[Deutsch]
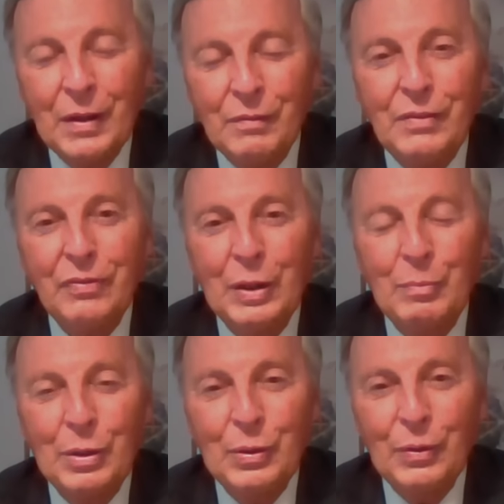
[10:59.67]
Wie viele
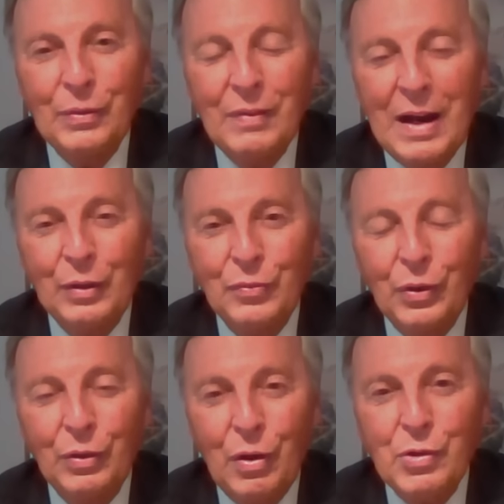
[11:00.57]
Millionen waren
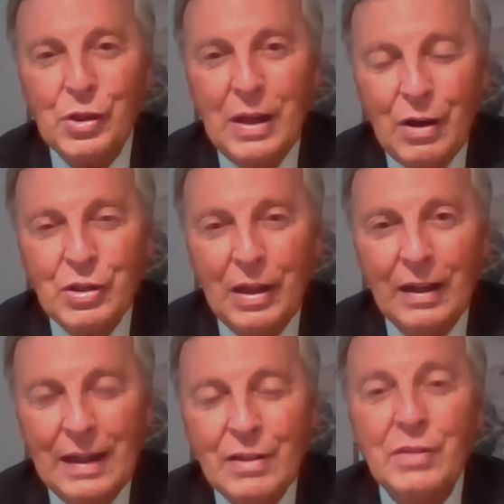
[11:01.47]
von deutschen
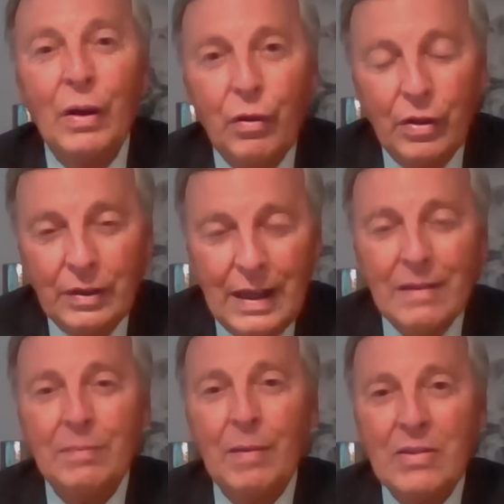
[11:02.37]
Herstellern? Also wir können
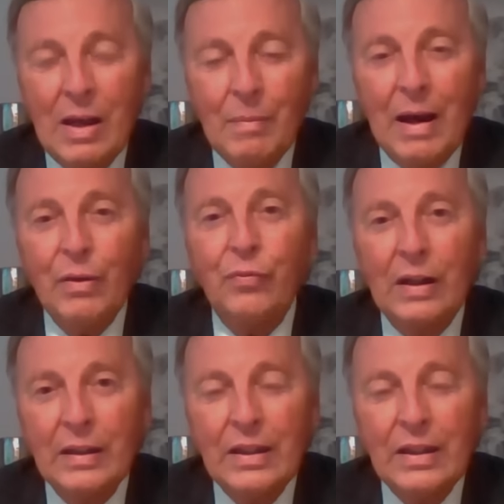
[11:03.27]
das, was Sie am Anfang